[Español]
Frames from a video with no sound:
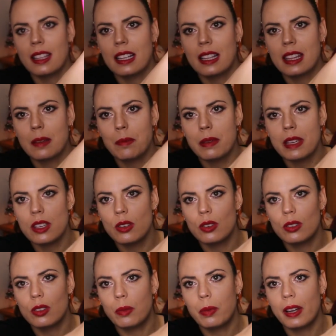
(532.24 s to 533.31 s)
del
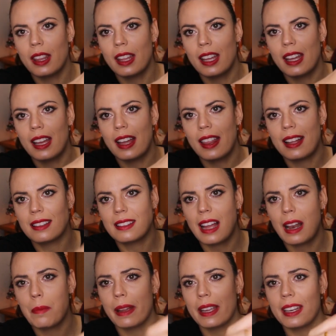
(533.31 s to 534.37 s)
cepillo. Lo puede adaptar
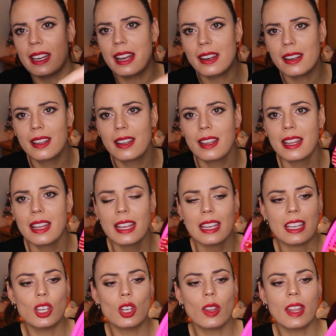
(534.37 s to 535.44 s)
al peinar
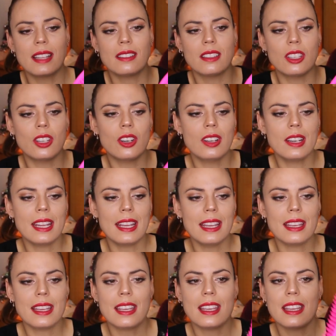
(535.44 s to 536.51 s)
y no da tirones
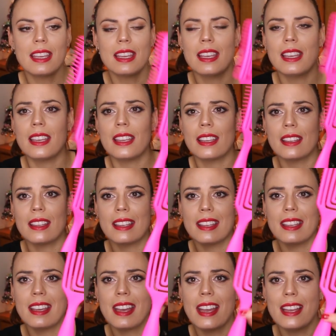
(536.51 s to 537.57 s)
y,
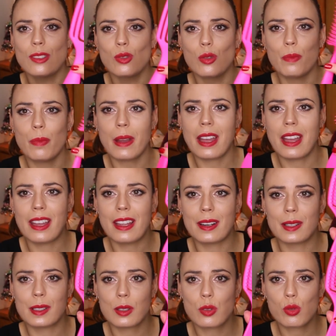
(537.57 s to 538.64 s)
es
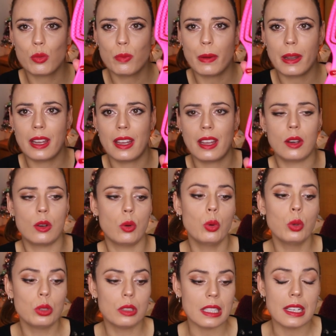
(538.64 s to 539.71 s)
súper, súper
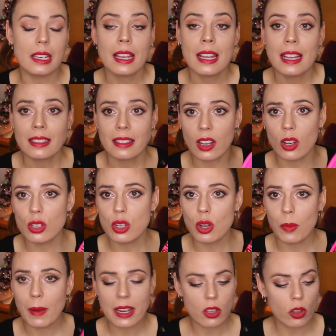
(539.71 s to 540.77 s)
útil. Tengo
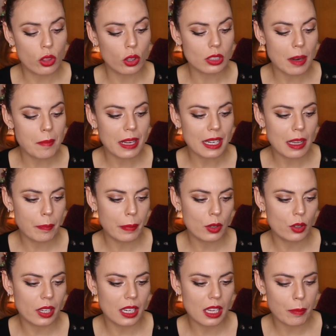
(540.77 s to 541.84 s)
yo varios de otras marcas,
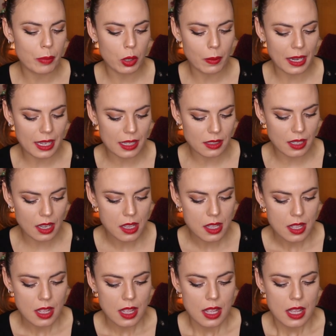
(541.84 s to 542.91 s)
pero quería probar esta
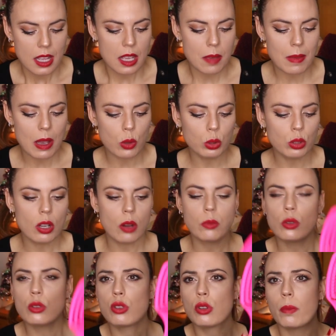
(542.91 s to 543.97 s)
y me ha gustado
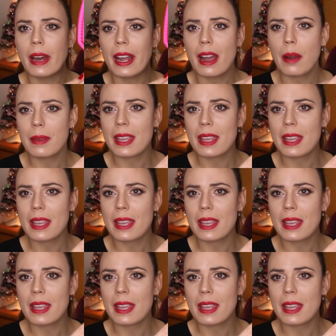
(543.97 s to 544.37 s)
mucho para